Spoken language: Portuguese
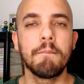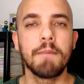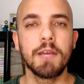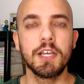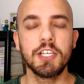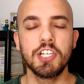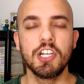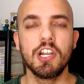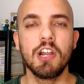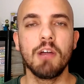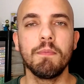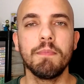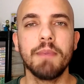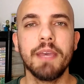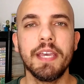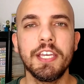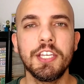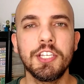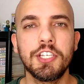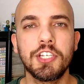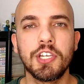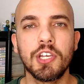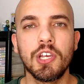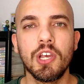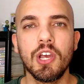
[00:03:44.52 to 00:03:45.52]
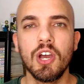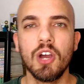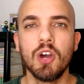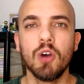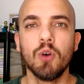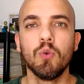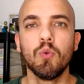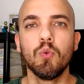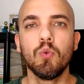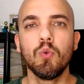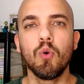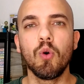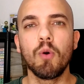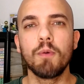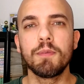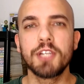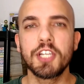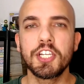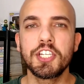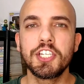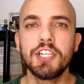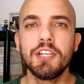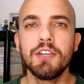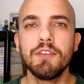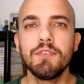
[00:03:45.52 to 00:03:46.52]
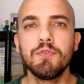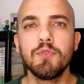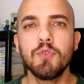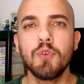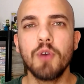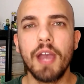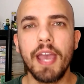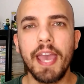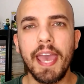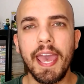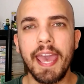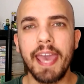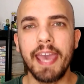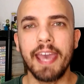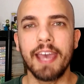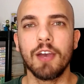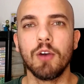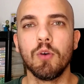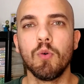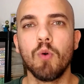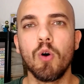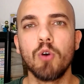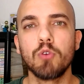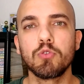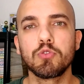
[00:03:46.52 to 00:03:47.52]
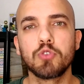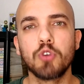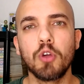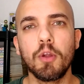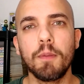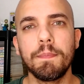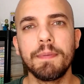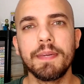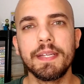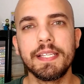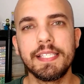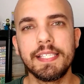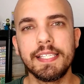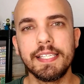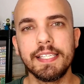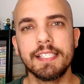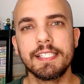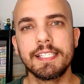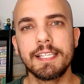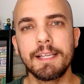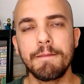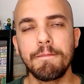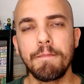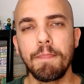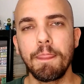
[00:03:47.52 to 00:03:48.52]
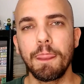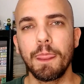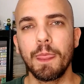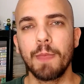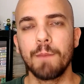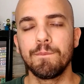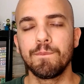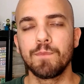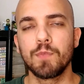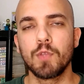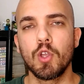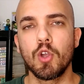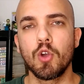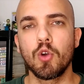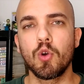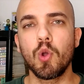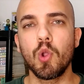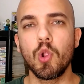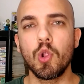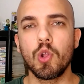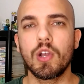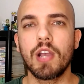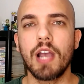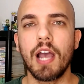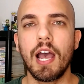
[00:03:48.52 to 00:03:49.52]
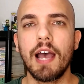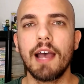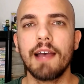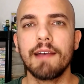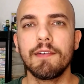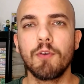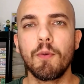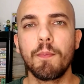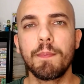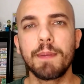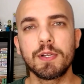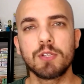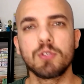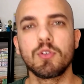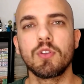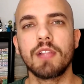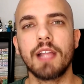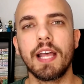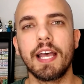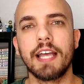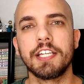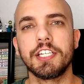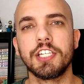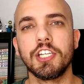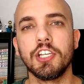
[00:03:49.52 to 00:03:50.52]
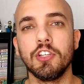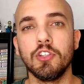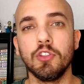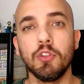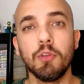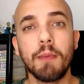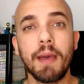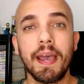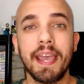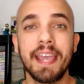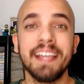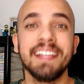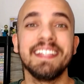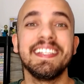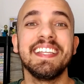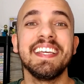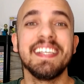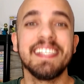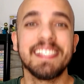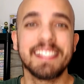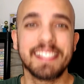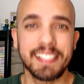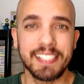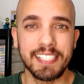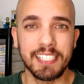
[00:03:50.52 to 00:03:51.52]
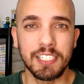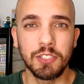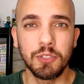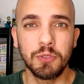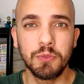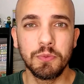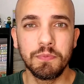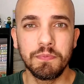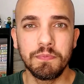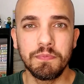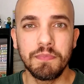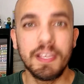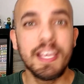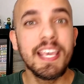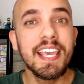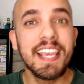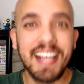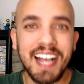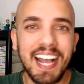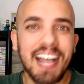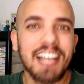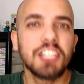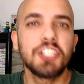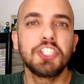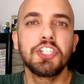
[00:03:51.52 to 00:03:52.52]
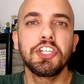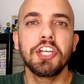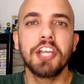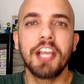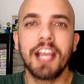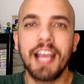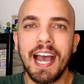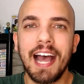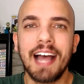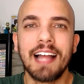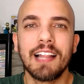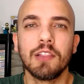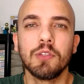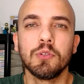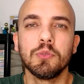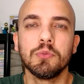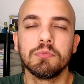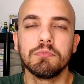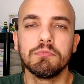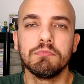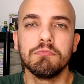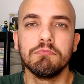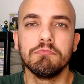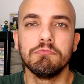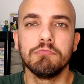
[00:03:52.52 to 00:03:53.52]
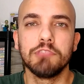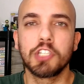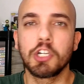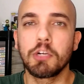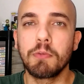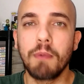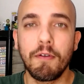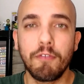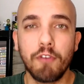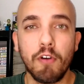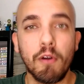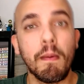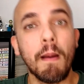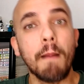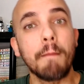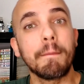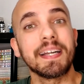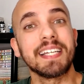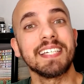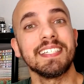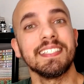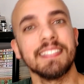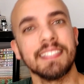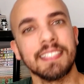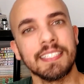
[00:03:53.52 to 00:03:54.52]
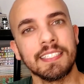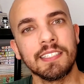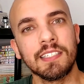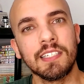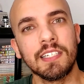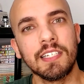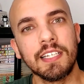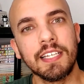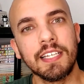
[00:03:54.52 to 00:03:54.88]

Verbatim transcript: Mas geralmente o objetivo é o autor precisa colocar o personagem numa redenção e castigá-lo de alguma forma branda.